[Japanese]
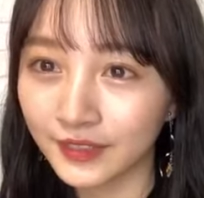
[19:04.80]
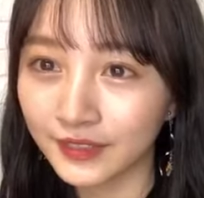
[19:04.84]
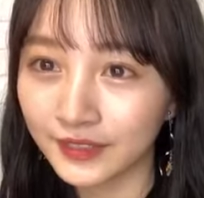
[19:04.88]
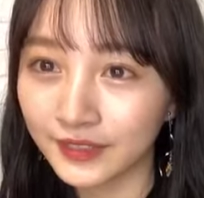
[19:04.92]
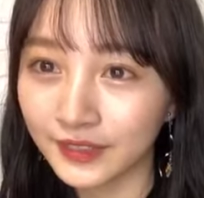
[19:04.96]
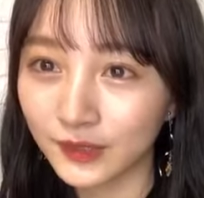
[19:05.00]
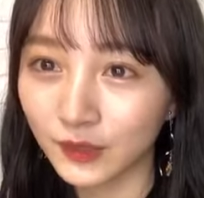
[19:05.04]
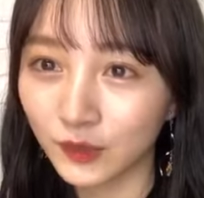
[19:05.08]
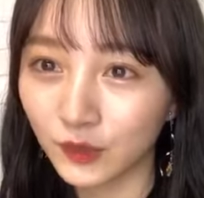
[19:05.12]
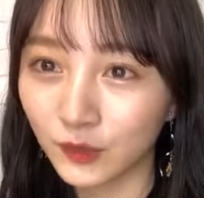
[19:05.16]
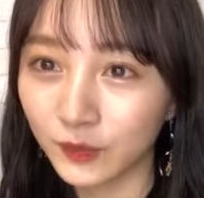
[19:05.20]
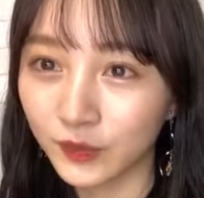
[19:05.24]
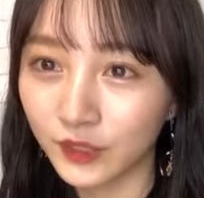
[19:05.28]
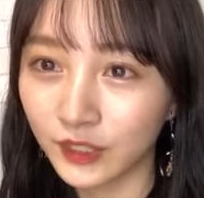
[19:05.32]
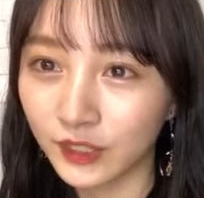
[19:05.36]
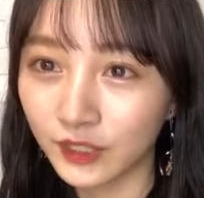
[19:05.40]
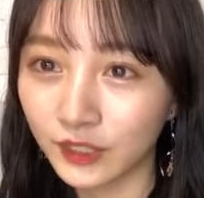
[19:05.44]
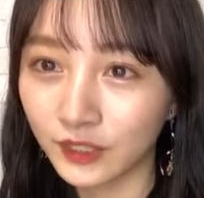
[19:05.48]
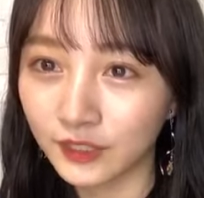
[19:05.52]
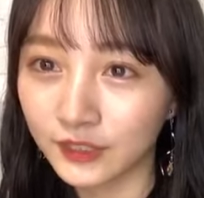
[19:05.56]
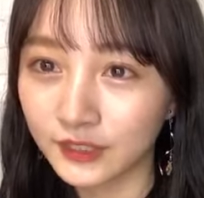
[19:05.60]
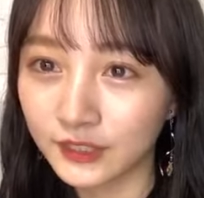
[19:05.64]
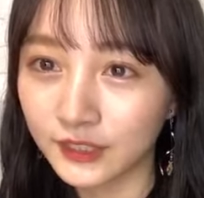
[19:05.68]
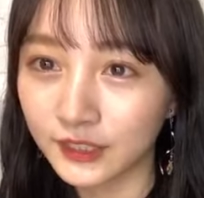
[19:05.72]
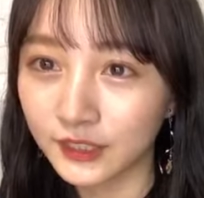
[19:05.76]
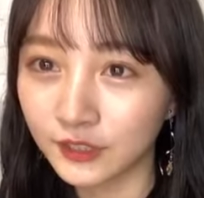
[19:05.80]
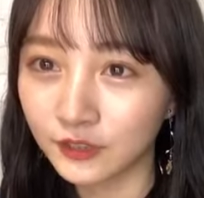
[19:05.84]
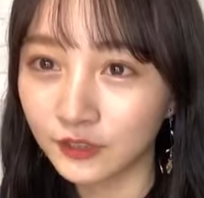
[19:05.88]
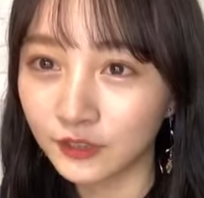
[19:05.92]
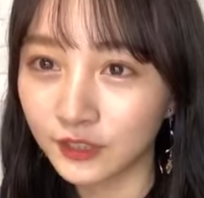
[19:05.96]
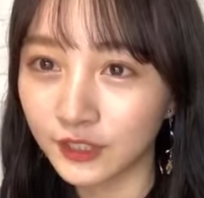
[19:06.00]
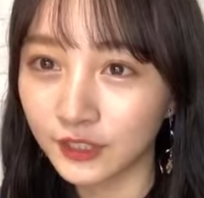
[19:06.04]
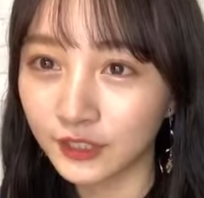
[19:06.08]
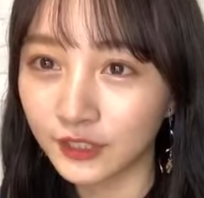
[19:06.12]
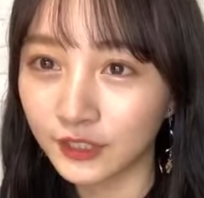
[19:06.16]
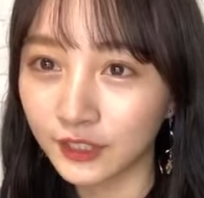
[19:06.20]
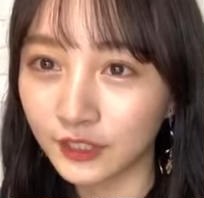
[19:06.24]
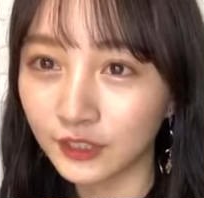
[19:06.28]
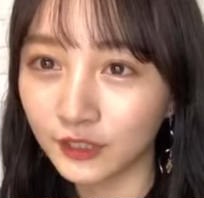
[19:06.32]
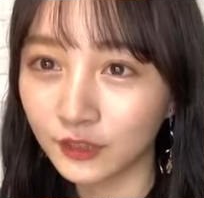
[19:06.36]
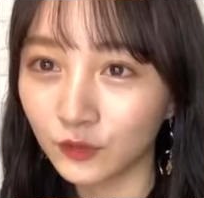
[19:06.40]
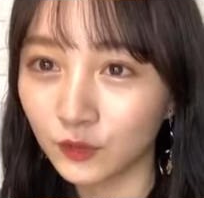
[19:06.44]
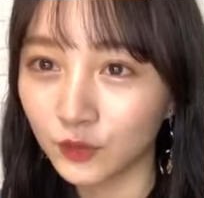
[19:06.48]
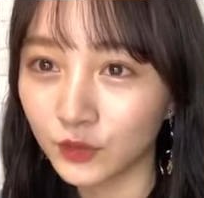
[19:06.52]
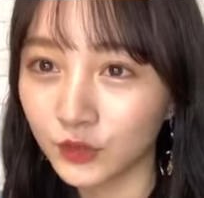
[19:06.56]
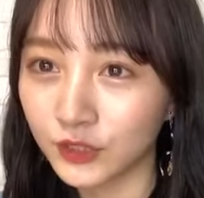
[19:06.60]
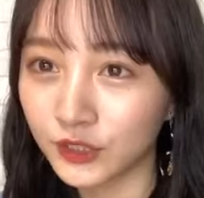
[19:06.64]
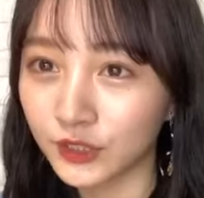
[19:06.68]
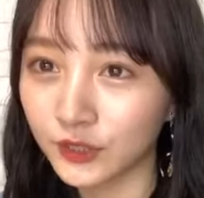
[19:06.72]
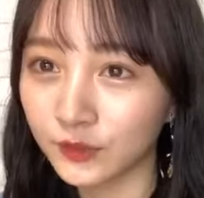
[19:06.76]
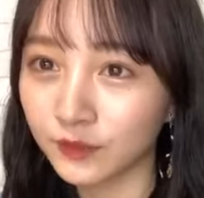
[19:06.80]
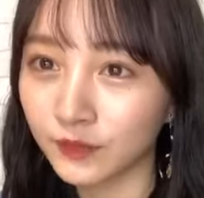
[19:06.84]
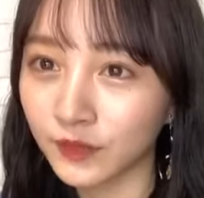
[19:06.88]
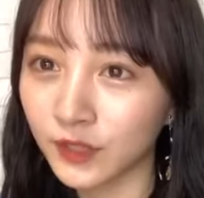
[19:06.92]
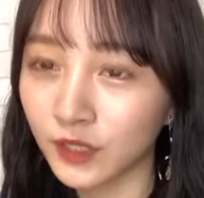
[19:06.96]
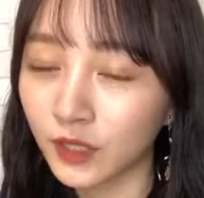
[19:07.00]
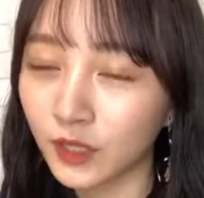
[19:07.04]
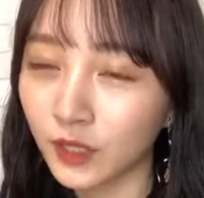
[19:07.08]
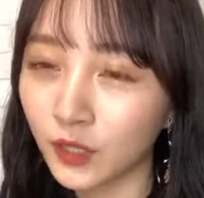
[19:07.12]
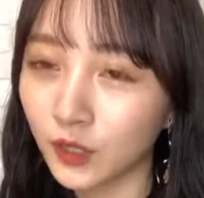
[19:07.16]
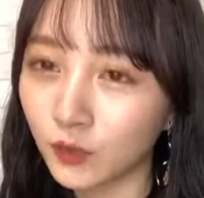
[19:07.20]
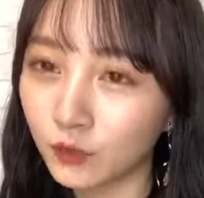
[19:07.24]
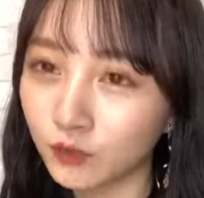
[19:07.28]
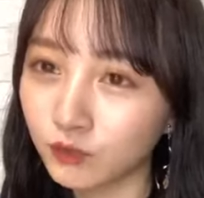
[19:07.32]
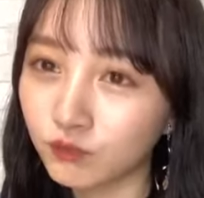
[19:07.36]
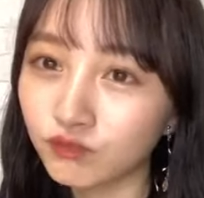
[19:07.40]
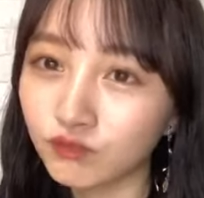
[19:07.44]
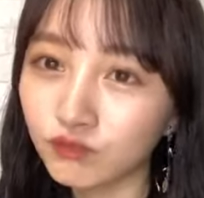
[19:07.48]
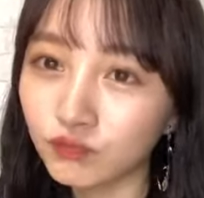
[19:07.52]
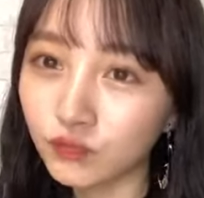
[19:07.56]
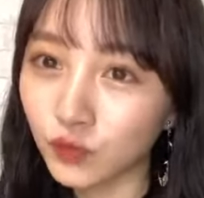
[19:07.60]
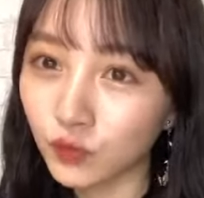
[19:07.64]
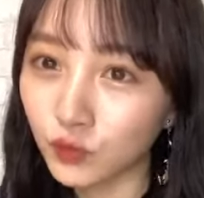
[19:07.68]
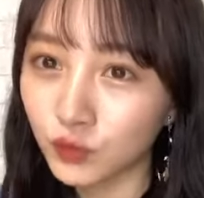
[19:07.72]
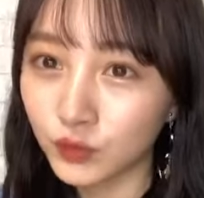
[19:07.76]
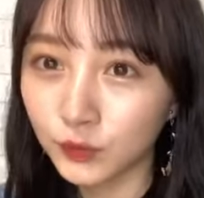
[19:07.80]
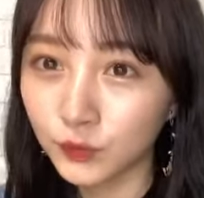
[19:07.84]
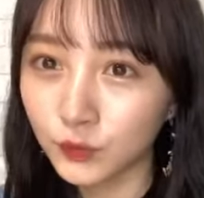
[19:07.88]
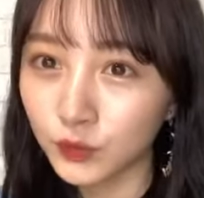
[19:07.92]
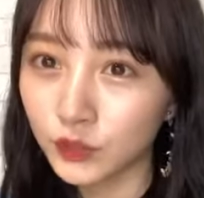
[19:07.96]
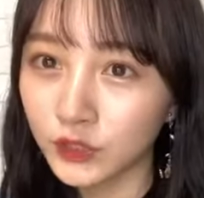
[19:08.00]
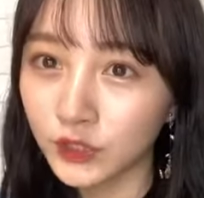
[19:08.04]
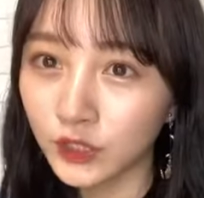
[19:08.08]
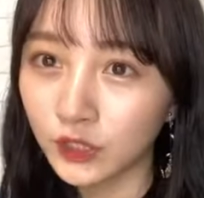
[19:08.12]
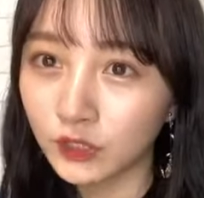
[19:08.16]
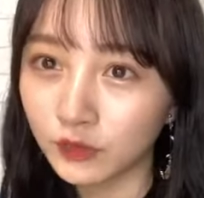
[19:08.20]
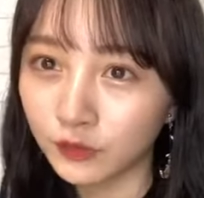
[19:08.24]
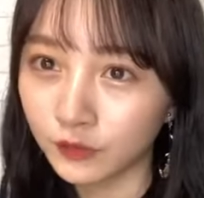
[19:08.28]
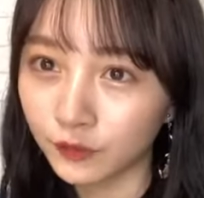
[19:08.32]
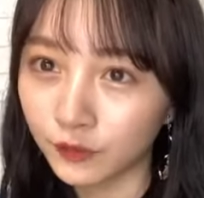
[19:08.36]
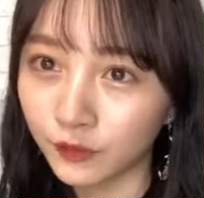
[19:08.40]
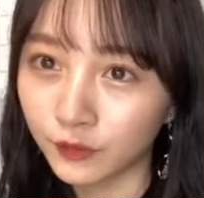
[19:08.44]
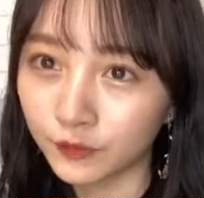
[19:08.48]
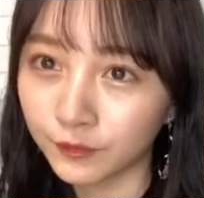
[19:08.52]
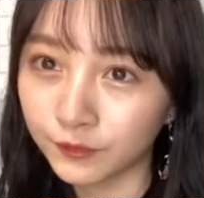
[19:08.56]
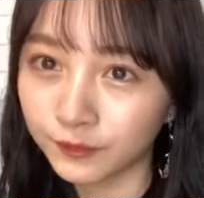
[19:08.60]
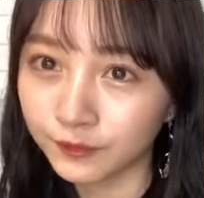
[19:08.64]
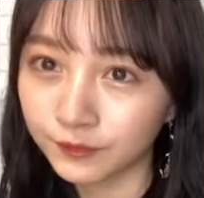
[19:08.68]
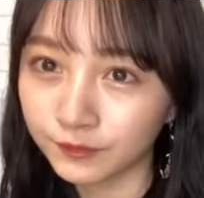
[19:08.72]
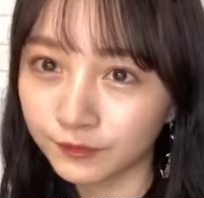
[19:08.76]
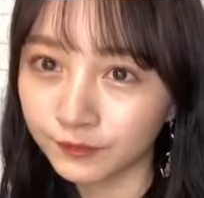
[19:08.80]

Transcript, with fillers: ンス多めかがっつり歌いたいかどっちうんどっちもしたいかな